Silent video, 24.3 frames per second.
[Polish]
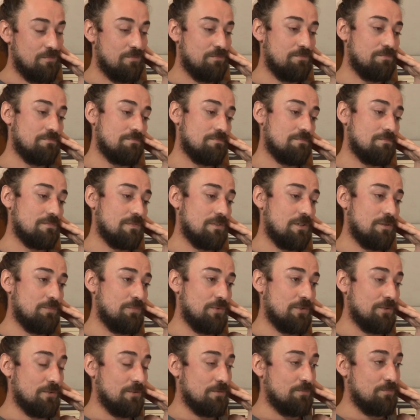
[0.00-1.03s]
No,
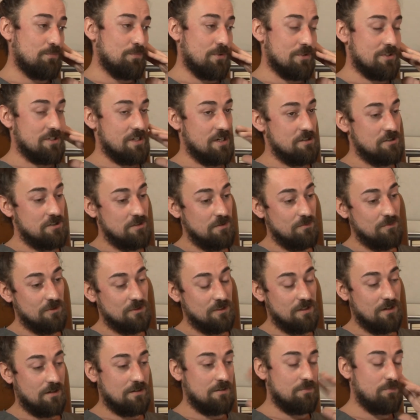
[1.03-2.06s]
po, po części,
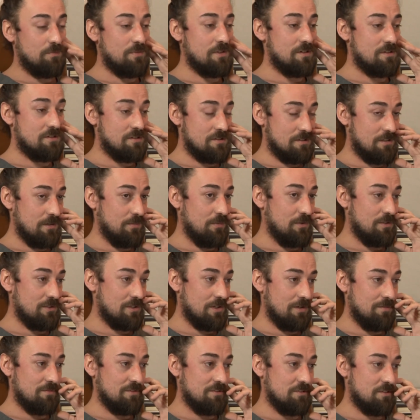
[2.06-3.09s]
bo tak. Pierwszy stopień
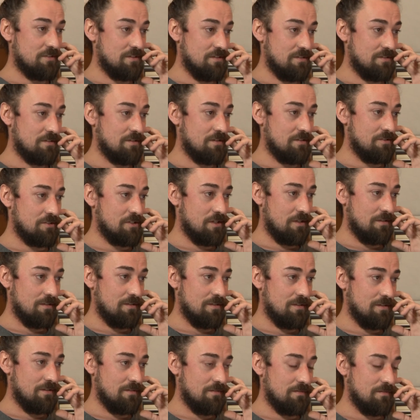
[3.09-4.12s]
szkoły muzycznej
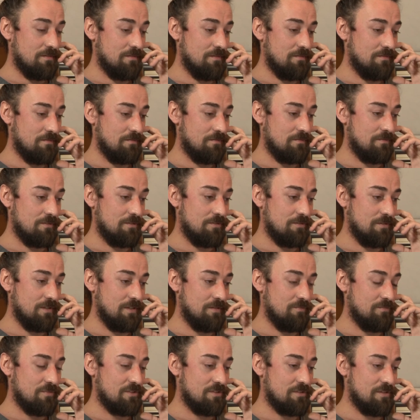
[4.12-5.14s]
skończony, w
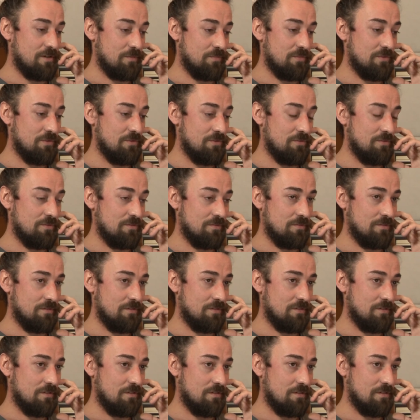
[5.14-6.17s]
drugim stopniu... Ale co,
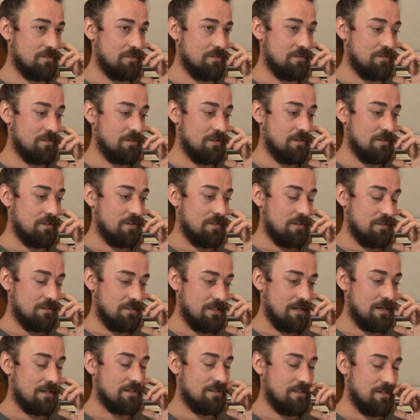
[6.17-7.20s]
na pianinie?
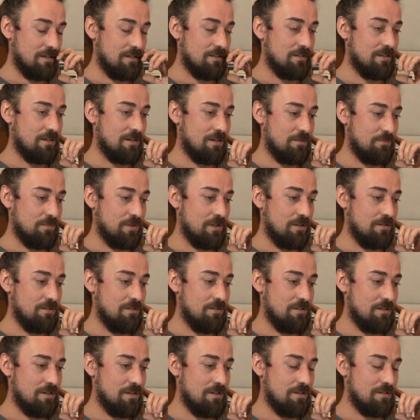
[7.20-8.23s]
Tak, na, na
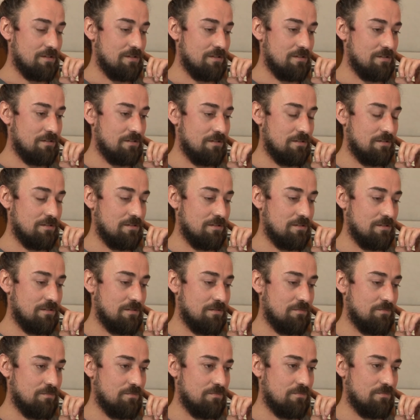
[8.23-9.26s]
pianinie. Mhm.
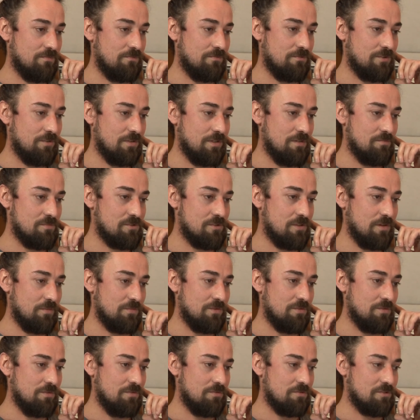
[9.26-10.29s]
Y, w drugim
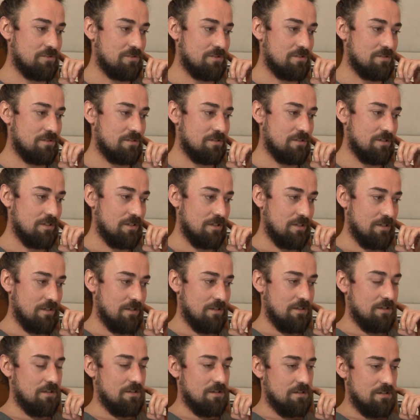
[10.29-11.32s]
stopniu już
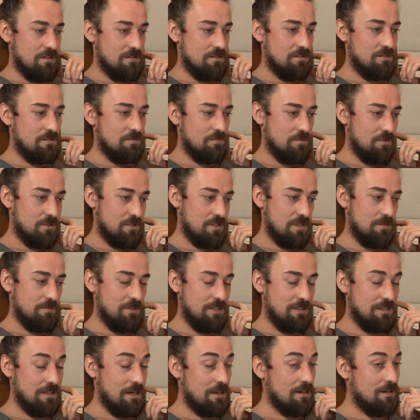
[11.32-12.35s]
zobaczyłem
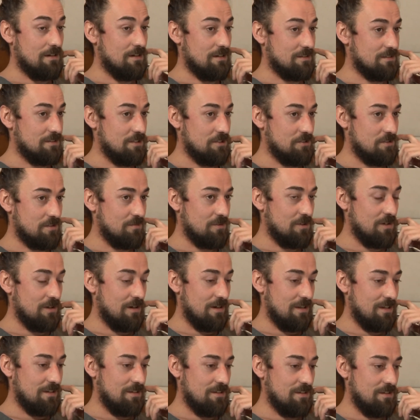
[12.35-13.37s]
gitarę elektryczną u
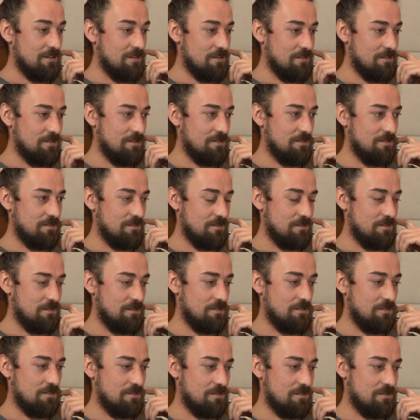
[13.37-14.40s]
kolegi
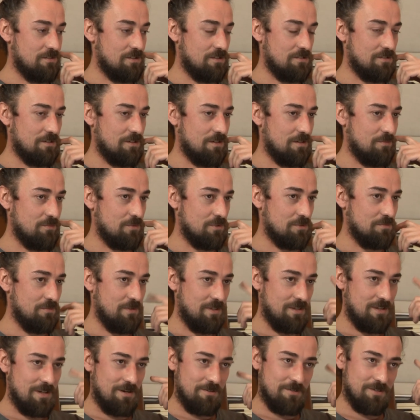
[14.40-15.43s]
i, i, się trochę
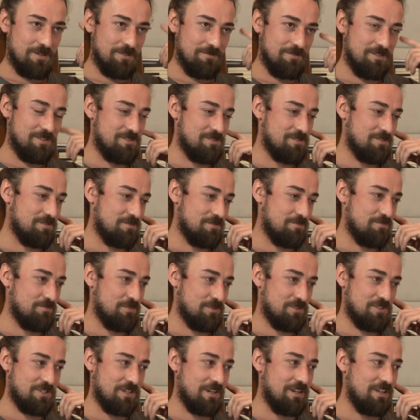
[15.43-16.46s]
pozmieniało, więc
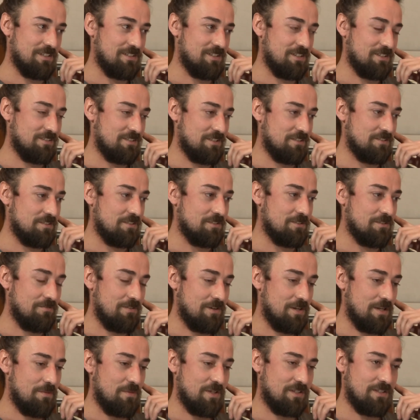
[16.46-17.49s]
po trzech latach
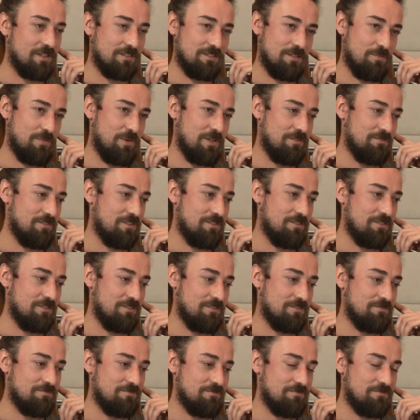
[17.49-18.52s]
zrezygnowałem, a tak naprawdę
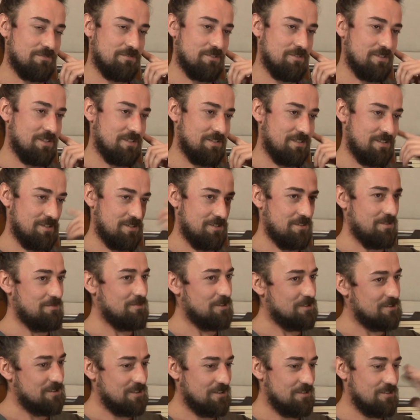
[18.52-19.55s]
to w ogóle
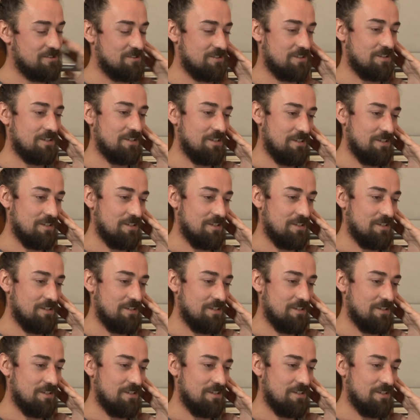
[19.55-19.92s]
zacznijmy od tego, że